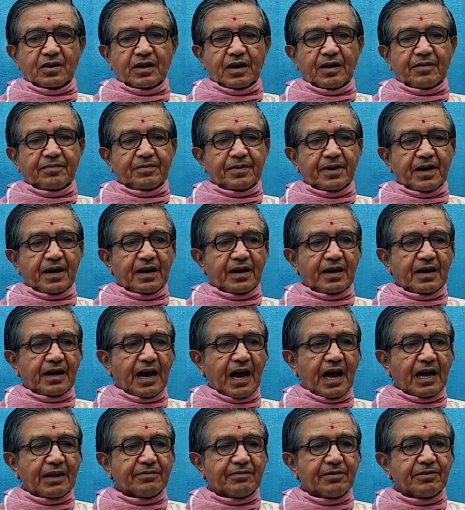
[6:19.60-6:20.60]
अपना
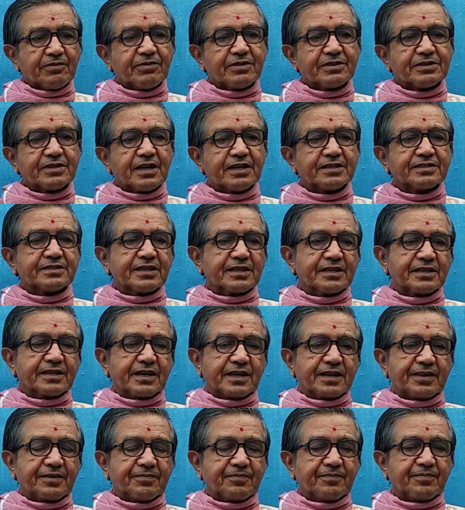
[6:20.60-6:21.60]
आत्मविश्लेषण
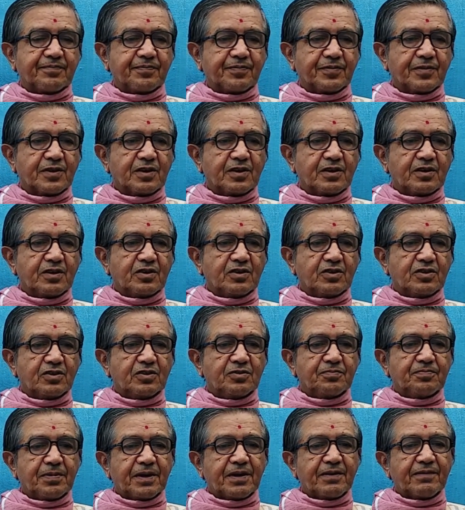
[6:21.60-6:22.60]
करें
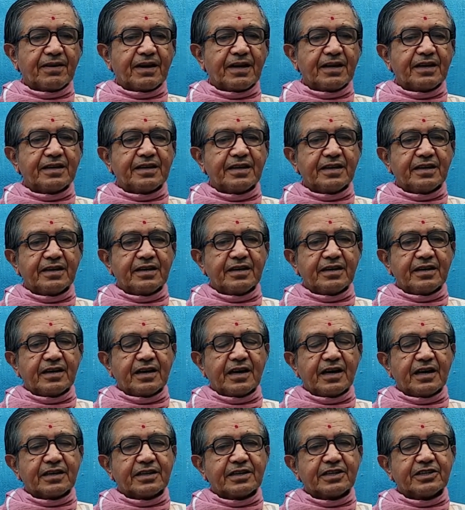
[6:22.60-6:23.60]
ऊपर वाले ने
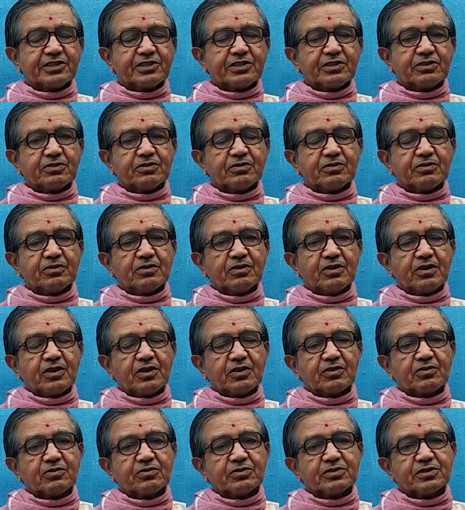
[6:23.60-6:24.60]
हर किसी को
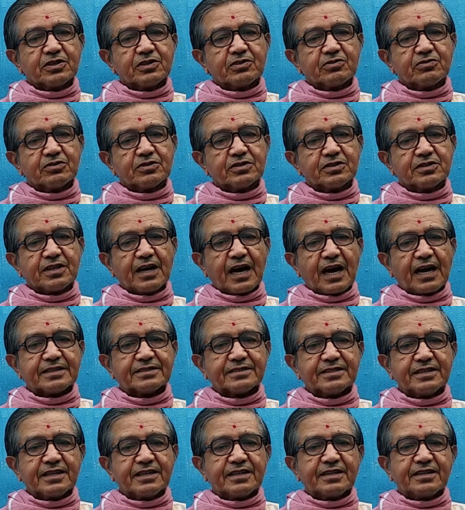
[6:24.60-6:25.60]
कुछ न कुछ
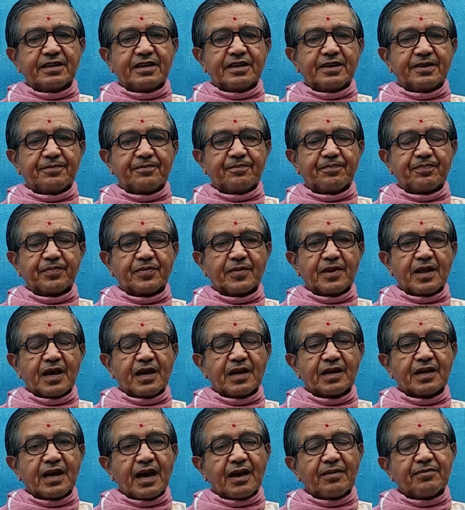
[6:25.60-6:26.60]
खासियत दी है
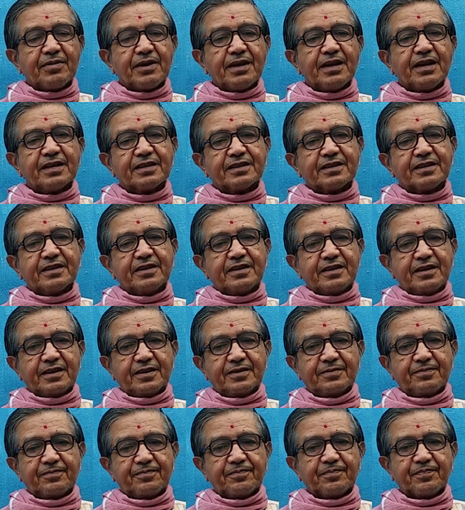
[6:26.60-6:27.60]
काबिलियत दी
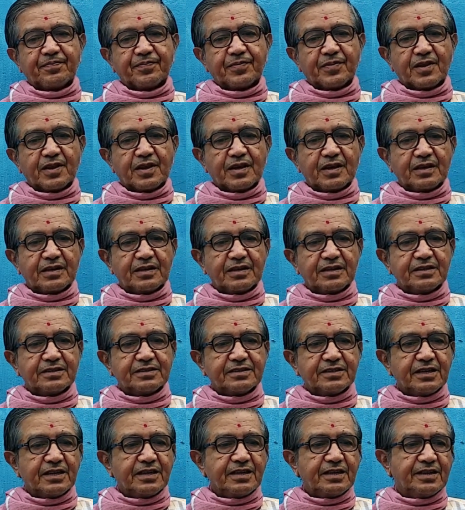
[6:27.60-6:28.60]
है
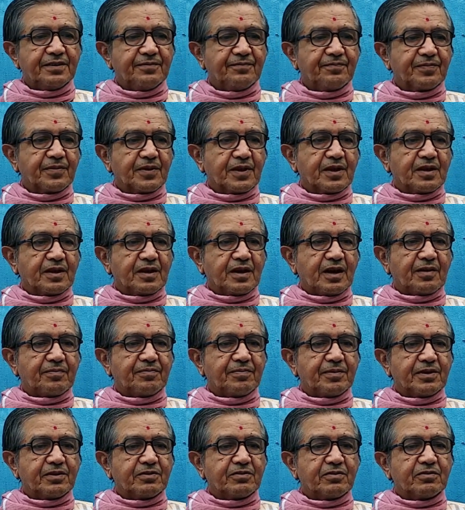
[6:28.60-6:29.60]
इसीलिए
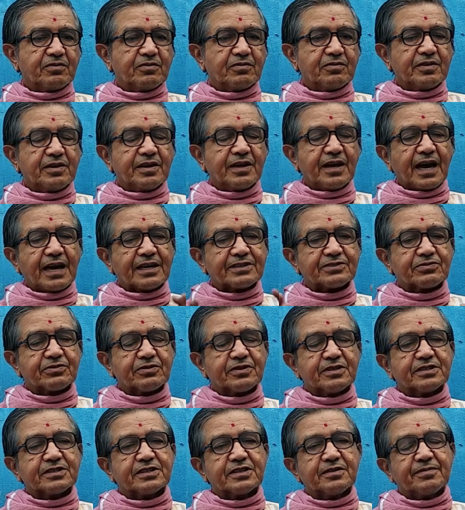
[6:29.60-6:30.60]
अपने को निराश
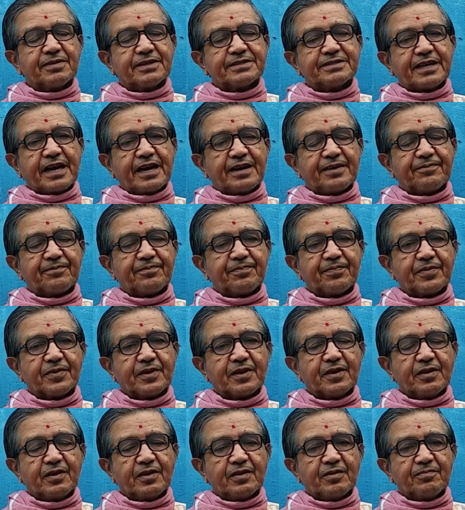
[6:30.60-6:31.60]
होने से बचाएं
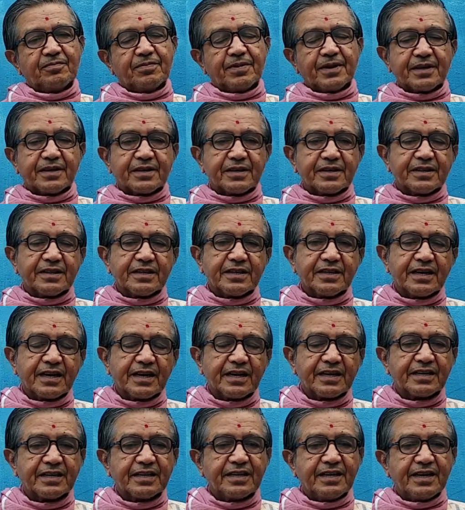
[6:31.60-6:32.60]
प्रकृति का
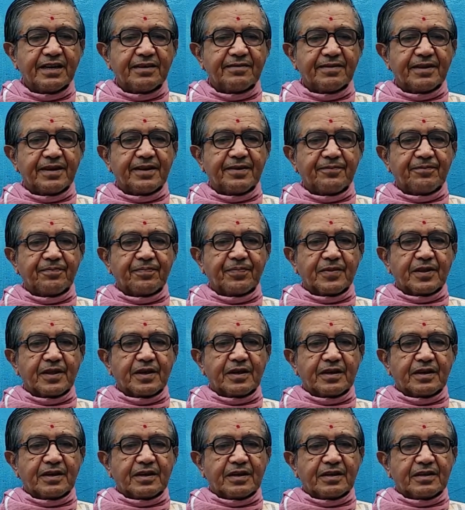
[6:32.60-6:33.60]
एक नियम है
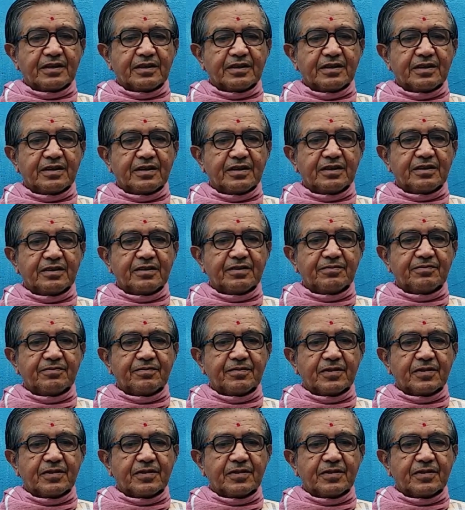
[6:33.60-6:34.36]
कि